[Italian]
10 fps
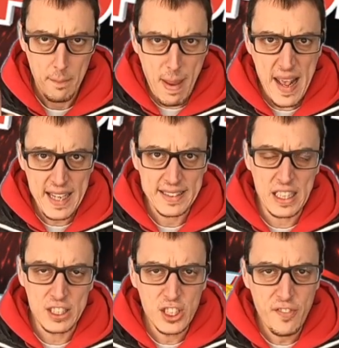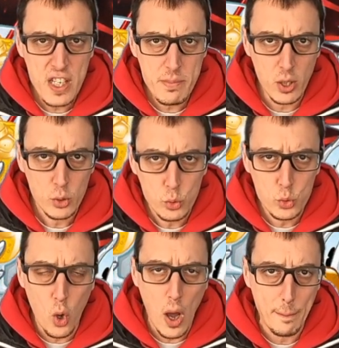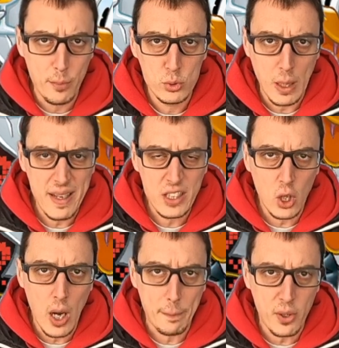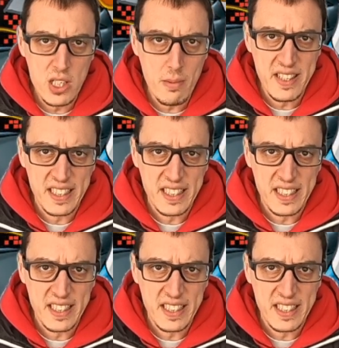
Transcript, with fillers: Bene, dal TG Fisby è tutto, appuntamento alla prossima